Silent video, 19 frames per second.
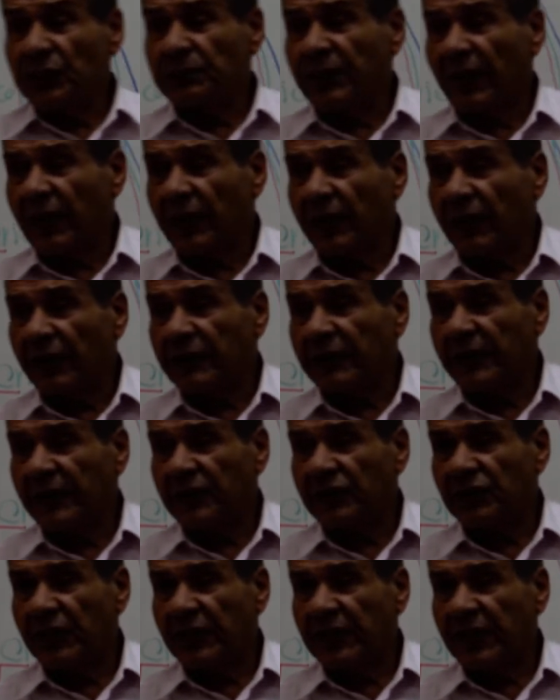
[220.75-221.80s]
بتاع recurrent
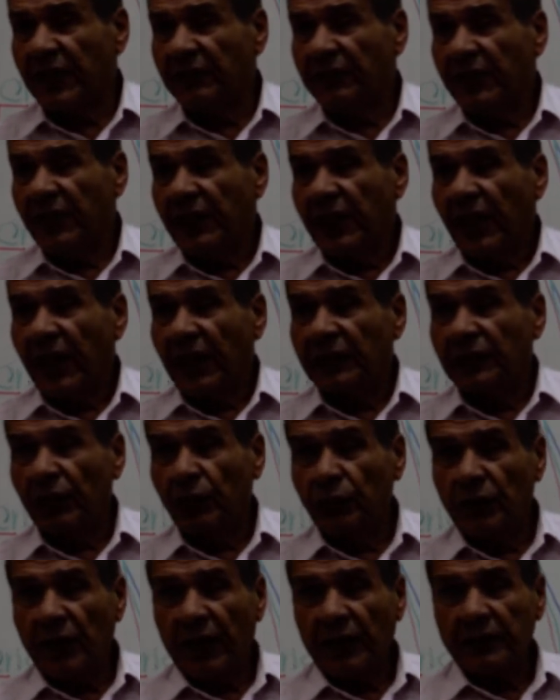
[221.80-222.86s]
laryngeal nerve
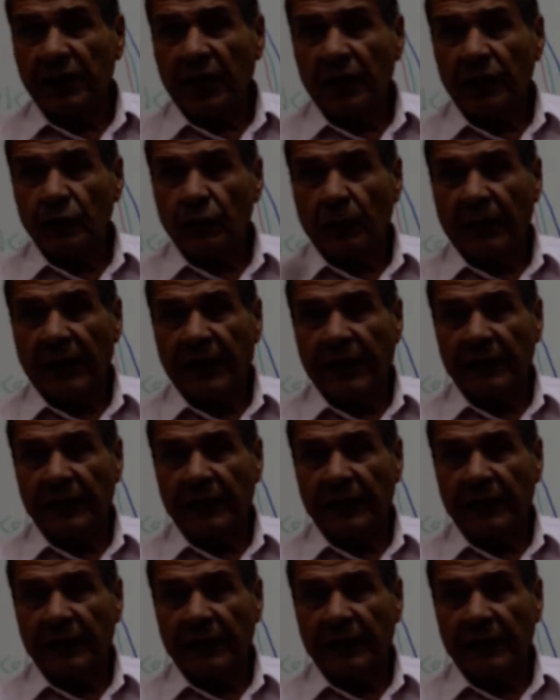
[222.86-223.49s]
خدنا unilateral و